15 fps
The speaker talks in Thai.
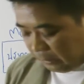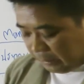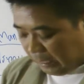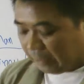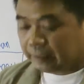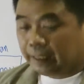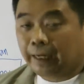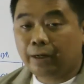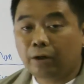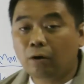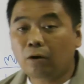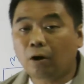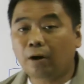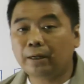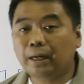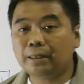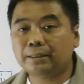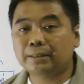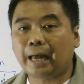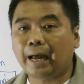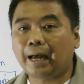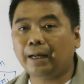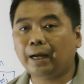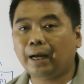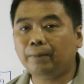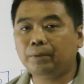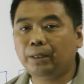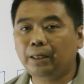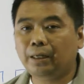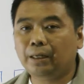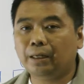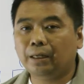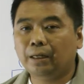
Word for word: อยากให้น้องๆนักศึกษานะครับ ที่